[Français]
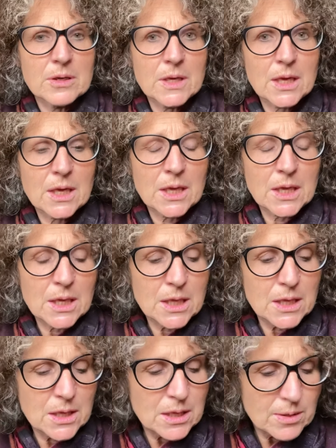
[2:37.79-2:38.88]
Ok.
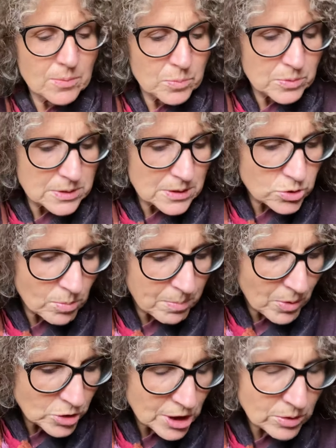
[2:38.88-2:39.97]
Puis il se
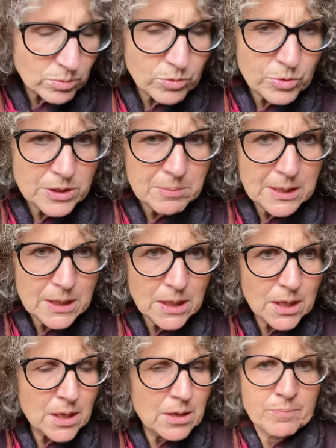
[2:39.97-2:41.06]
penche à nouveau et dit Mais
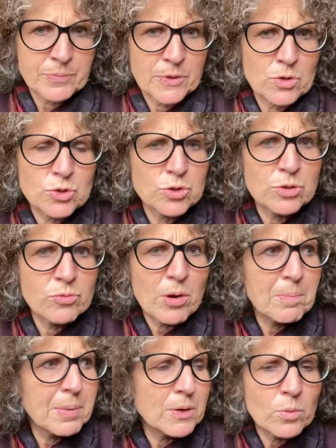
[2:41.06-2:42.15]
je ne vois
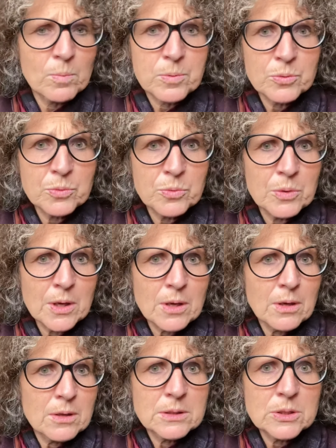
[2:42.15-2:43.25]
pas non plus
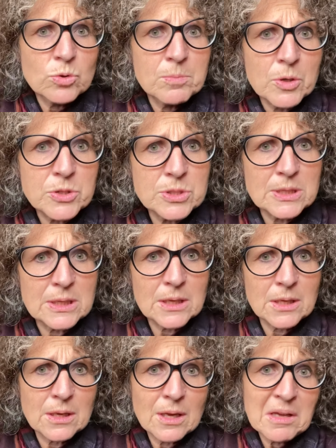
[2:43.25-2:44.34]
ni de
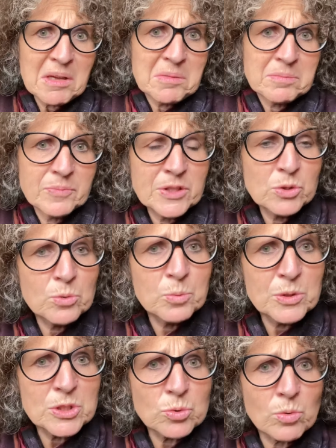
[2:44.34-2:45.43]
bosquet, ni de
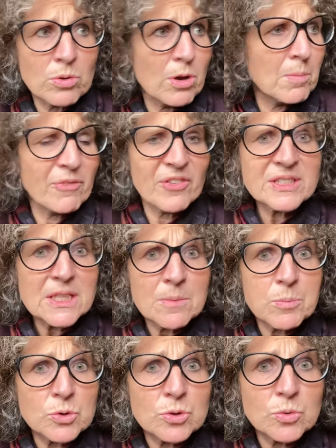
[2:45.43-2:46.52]
buisson. Comment fait-il
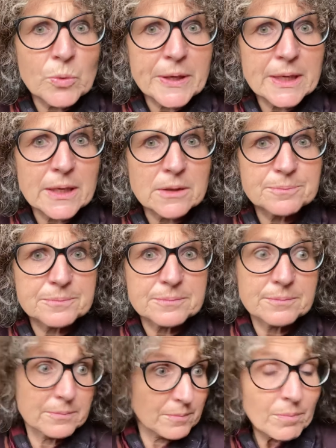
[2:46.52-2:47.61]
pour se nourrir
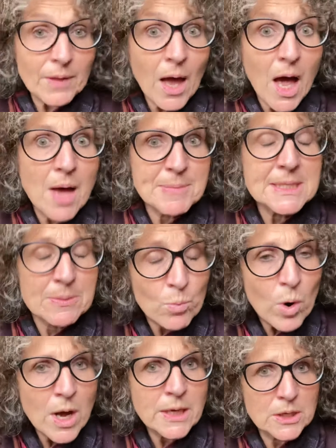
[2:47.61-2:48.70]
Ah, mais c'est
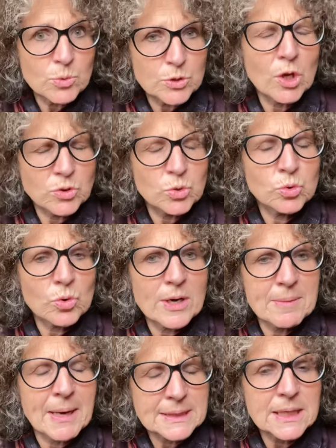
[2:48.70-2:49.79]
moi qui lui donne tous les
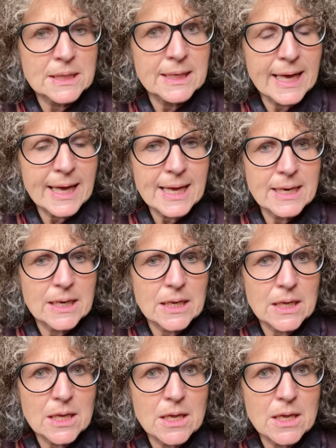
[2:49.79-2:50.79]
matins des graines.